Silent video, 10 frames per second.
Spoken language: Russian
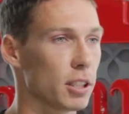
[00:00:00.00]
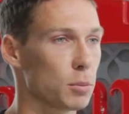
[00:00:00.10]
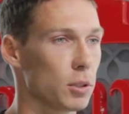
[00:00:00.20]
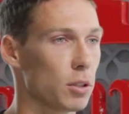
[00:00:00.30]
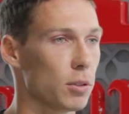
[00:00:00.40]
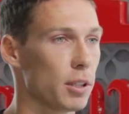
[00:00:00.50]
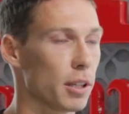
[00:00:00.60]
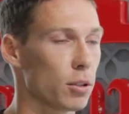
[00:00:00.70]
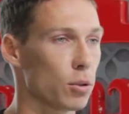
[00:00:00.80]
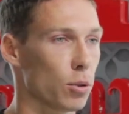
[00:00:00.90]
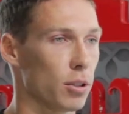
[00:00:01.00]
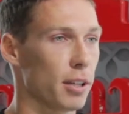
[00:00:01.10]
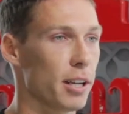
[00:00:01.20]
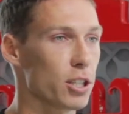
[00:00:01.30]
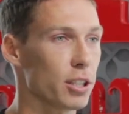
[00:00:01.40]
пододвигает, то
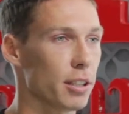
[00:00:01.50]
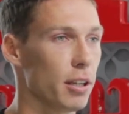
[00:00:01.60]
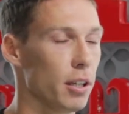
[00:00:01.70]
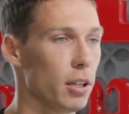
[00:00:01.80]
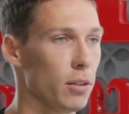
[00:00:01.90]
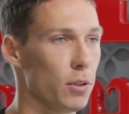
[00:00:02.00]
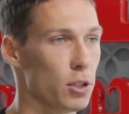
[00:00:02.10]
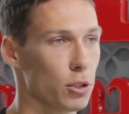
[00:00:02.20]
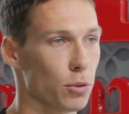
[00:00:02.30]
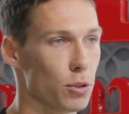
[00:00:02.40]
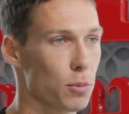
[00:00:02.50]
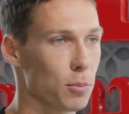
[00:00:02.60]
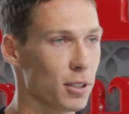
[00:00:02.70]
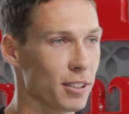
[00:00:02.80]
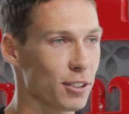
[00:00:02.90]
дальше финиш, что вроде
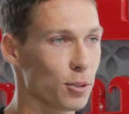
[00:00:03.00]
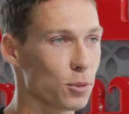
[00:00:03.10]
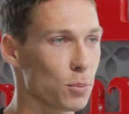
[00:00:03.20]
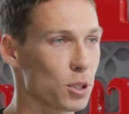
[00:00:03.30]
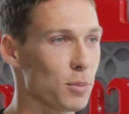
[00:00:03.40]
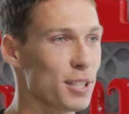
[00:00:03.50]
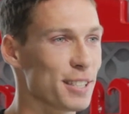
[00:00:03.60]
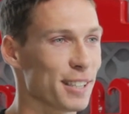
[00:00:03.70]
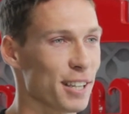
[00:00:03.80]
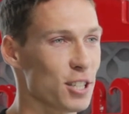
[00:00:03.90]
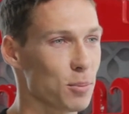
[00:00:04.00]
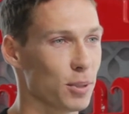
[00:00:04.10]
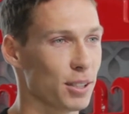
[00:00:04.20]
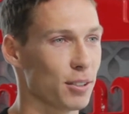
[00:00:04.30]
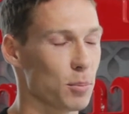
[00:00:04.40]
примерно на одном и том же месте, а раньше
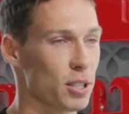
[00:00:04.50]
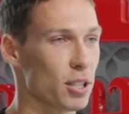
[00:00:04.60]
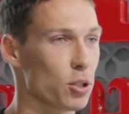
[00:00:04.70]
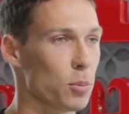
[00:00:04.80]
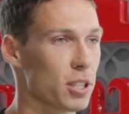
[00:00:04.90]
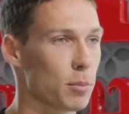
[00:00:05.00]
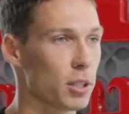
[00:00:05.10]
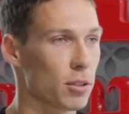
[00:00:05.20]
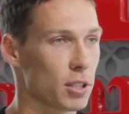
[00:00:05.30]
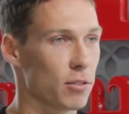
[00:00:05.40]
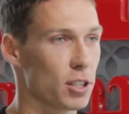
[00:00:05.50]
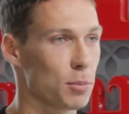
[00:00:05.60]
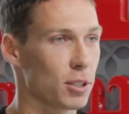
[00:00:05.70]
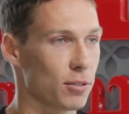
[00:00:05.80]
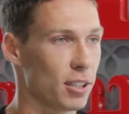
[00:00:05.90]
мы вообще за 150 метров, за
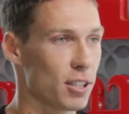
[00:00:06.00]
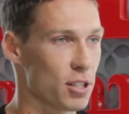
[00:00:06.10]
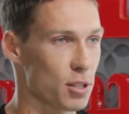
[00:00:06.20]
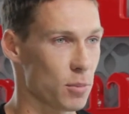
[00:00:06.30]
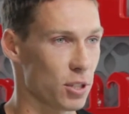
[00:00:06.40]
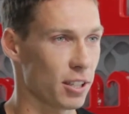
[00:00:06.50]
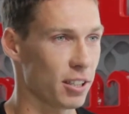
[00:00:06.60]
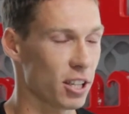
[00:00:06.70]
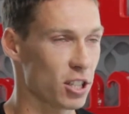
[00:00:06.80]
200 метров до лестницы бежали. Да. Даже